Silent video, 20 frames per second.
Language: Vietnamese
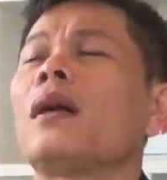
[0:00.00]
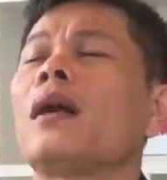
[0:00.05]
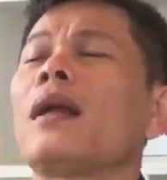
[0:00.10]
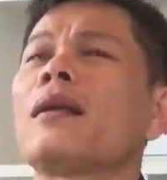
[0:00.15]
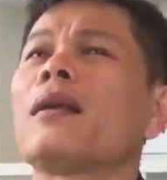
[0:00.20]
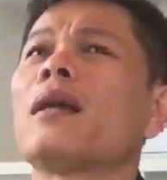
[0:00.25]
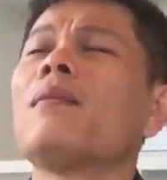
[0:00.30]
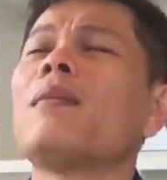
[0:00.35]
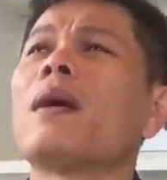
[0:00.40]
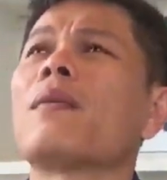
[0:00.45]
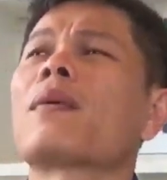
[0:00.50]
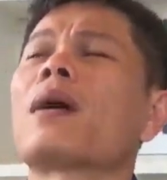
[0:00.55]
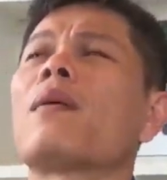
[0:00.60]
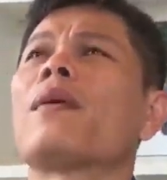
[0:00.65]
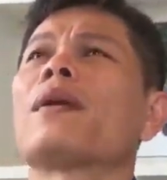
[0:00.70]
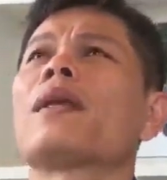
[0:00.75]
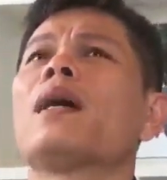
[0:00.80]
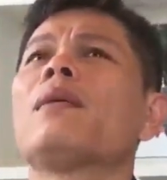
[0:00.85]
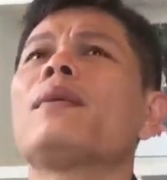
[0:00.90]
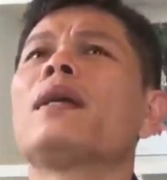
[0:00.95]
là nhóm làm
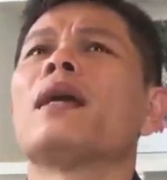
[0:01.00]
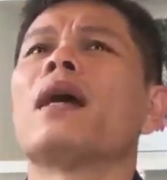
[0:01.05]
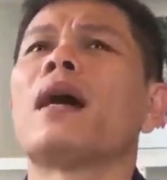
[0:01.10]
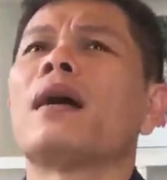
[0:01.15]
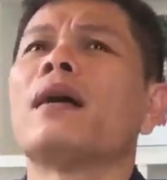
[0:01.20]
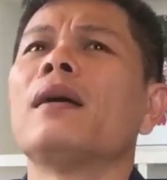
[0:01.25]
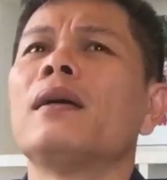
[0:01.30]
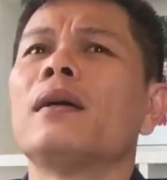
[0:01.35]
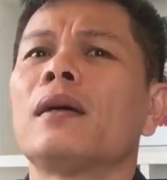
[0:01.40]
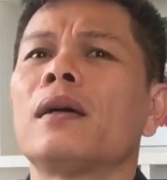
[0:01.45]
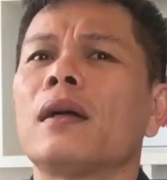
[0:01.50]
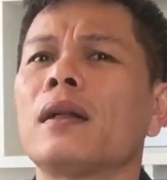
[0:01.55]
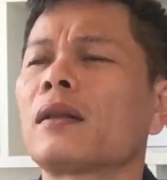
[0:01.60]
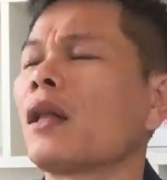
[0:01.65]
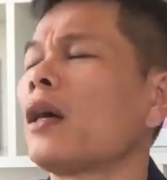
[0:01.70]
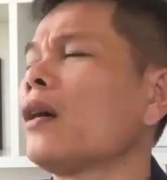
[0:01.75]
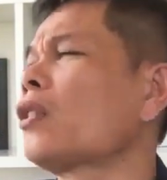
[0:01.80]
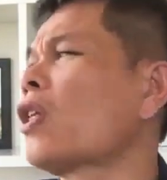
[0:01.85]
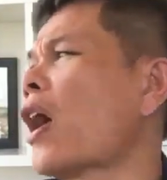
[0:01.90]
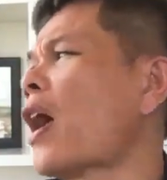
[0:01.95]
công là nhóm gì à, à
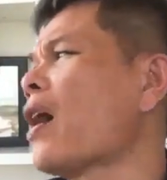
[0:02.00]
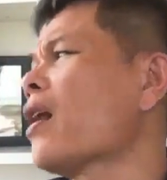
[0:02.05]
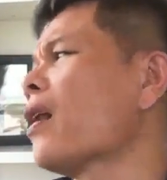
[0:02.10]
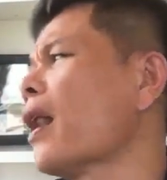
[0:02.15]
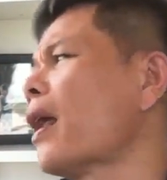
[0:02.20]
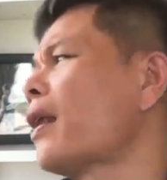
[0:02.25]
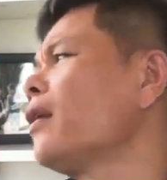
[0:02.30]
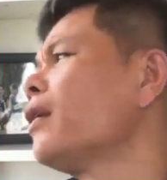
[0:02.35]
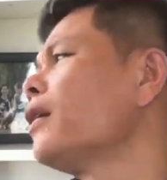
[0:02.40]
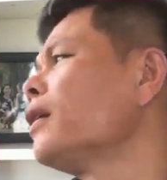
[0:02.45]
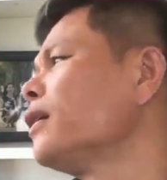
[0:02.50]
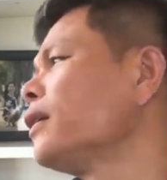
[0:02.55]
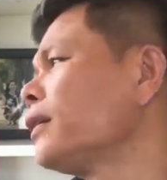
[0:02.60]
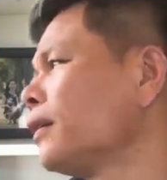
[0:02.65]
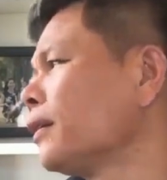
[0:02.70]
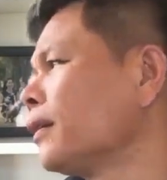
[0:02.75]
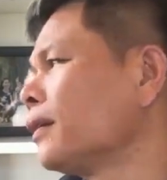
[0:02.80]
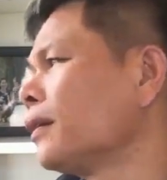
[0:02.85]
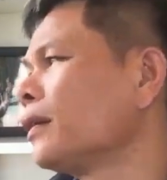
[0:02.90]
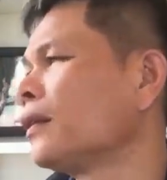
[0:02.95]
tới tháng lãnh
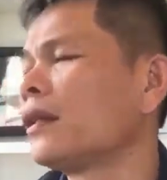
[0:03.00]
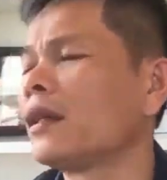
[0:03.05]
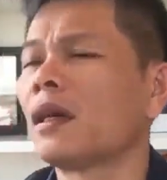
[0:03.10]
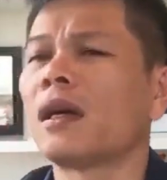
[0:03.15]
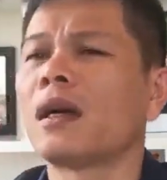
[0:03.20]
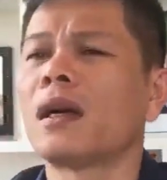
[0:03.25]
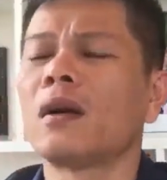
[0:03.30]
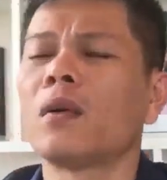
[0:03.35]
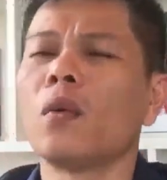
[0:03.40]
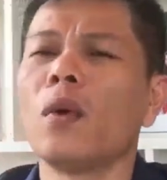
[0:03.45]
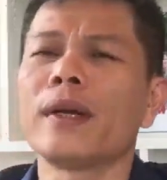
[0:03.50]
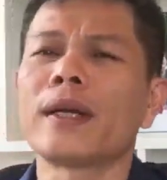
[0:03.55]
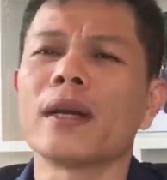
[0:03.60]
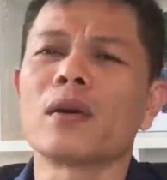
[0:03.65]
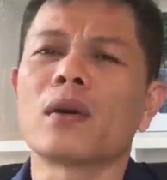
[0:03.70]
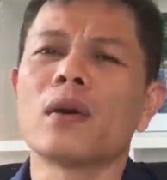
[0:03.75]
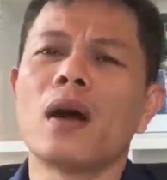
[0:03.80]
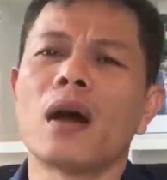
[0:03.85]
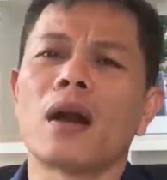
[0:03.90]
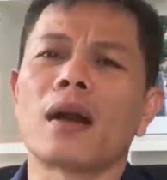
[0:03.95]
lương à, quy
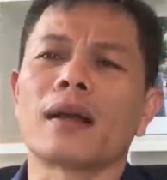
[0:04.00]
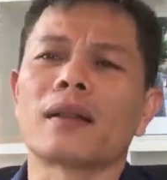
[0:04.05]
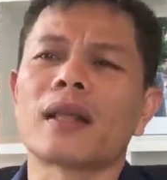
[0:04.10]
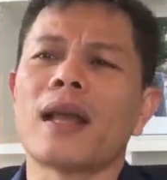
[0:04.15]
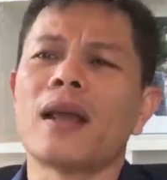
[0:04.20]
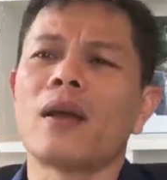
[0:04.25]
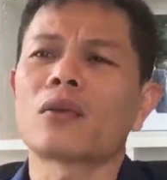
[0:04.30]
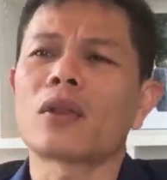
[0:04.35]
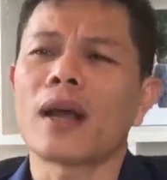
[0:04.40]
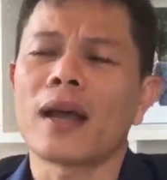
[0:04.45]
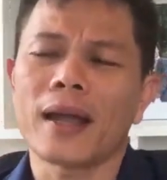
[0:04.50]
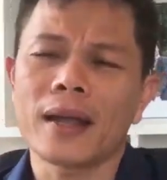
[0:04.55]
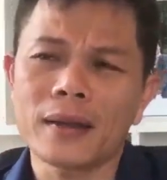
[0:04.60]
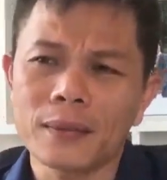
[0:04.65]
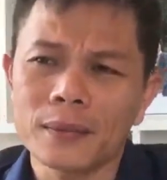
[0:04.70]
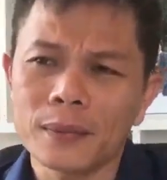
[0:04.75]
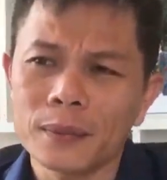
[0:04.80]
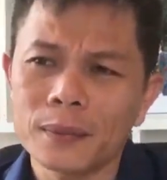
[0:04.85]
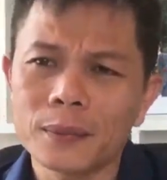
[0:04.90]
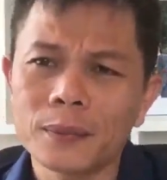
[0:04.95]
trình của họ là theo tháng
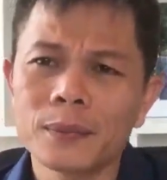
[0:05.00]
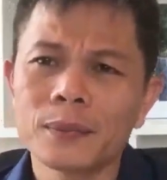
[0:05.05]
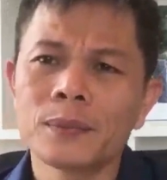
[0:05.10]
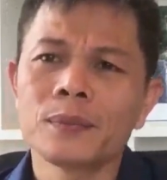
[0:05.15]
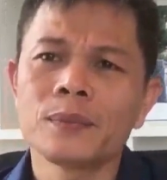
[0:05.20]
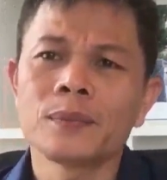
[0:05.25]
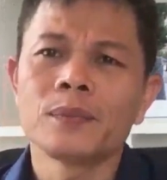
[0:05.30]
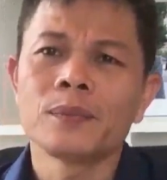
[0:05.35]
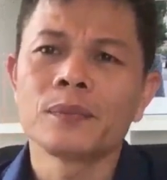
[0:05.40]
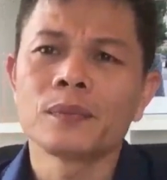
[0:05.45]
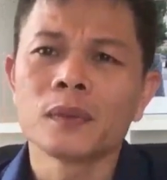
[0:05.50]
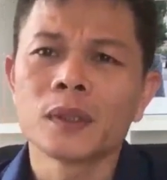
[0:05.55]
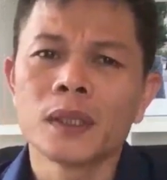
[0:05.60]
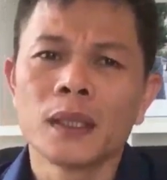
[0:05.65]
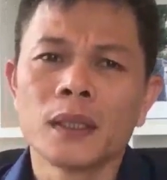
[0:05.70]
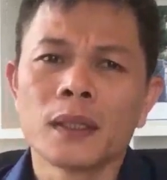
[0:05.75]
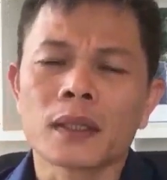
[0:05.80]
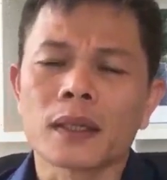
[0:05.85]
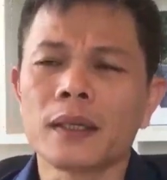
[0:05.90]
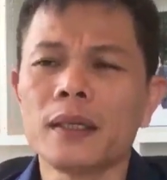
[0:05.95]

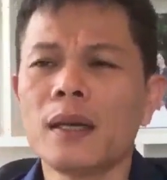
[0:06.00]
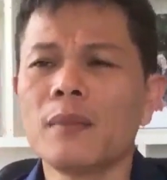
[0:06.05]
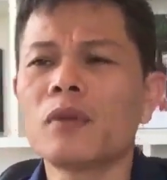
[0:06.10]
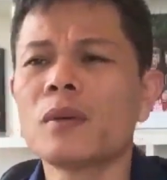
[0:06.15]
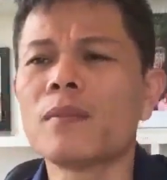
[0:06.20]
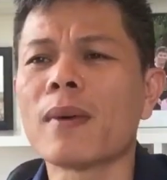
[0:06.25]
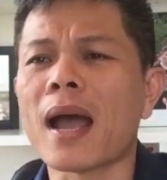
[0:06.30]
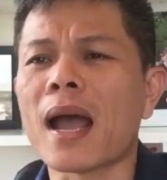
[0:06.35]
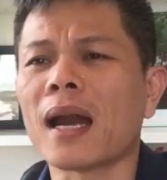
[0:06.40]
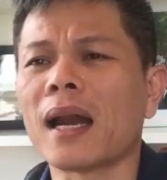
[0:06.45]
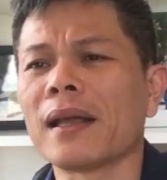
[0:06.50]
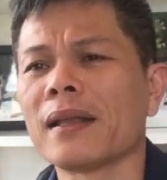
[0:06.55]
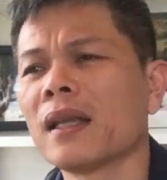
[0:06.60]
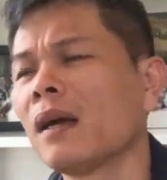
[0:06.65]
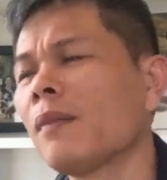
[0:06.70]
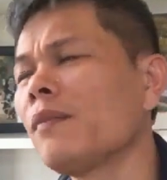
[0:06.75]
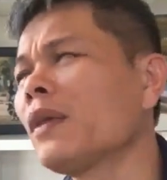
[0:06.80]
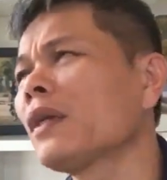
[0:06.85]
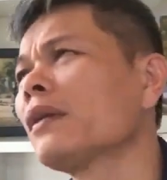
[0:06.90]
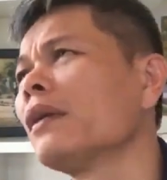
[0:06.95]
cái nhóm thứ ba là
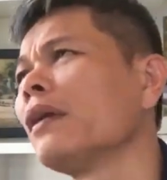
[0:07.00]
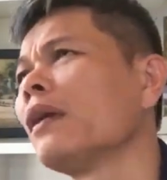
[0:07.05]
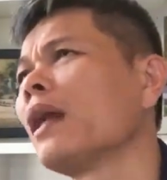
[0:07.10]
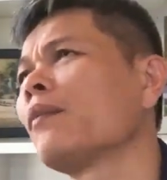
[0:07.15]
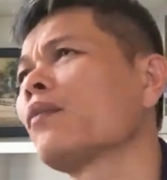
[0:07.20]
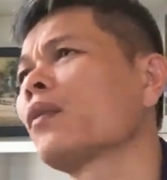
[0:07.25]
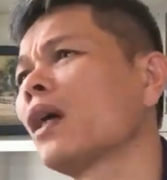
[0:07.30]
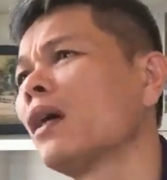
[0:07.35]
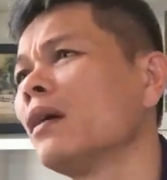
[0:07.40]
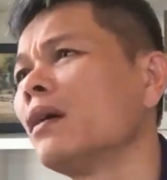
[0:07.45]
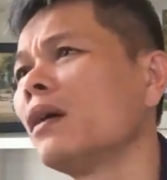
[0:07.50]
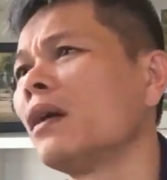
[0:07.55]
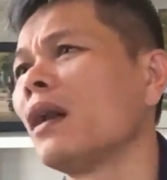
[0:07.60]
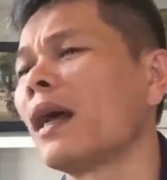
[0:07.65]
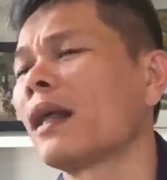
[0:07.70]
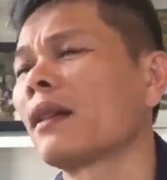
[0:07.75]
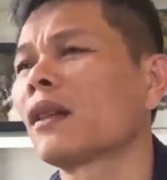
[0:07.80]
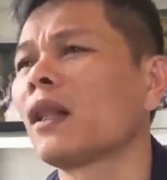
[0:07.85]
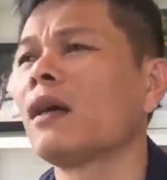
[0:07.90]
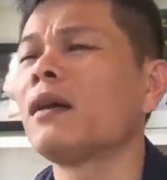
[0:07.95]
nhóm những người làm tư
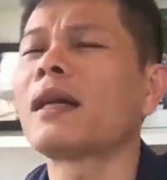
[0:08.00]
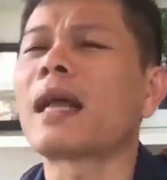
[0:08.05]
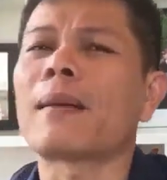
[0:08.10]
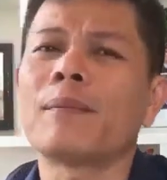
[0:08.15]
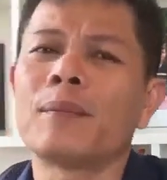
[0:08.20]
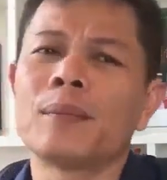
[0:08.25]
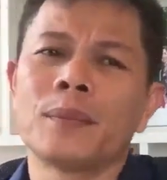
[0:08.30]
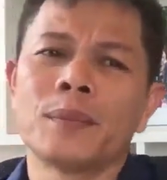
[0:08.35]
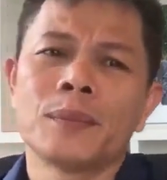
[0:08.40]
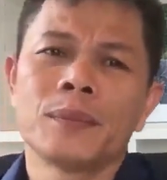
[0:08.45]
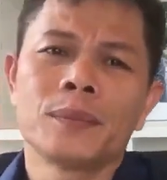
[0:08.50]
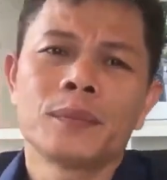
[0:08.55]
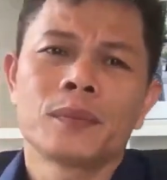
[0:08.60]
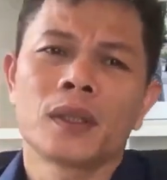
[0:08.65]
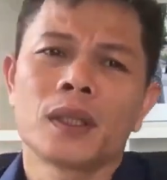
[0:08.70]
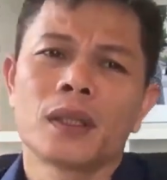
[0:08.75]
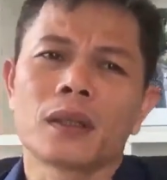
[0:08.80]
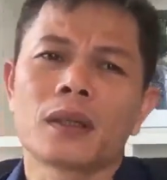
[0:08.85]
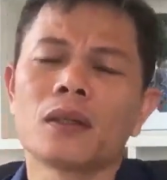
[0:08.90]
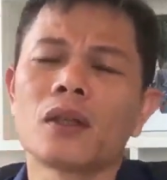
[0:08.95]
là tới năm
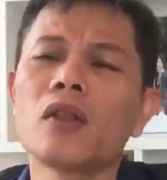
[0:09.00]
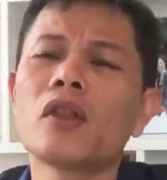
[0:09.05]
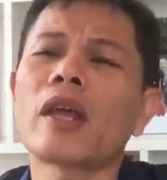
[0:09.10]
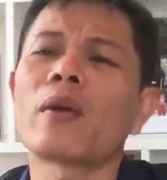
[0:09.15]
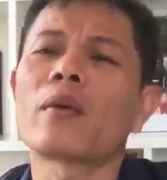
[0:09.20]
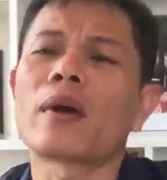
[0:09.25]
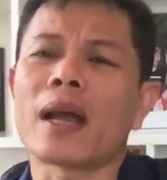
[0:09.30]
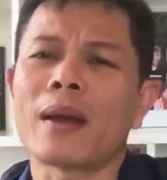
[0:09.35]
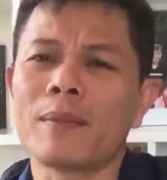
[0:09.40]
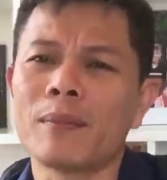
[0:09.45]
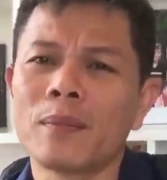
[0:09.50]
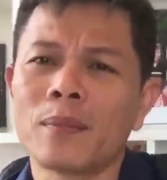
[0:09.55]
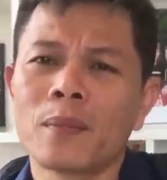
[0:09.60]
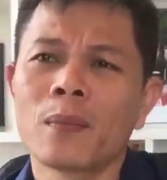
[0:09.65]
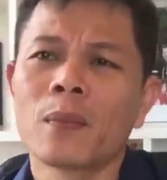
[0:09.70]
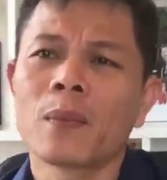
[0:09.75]
cứ tính theo năm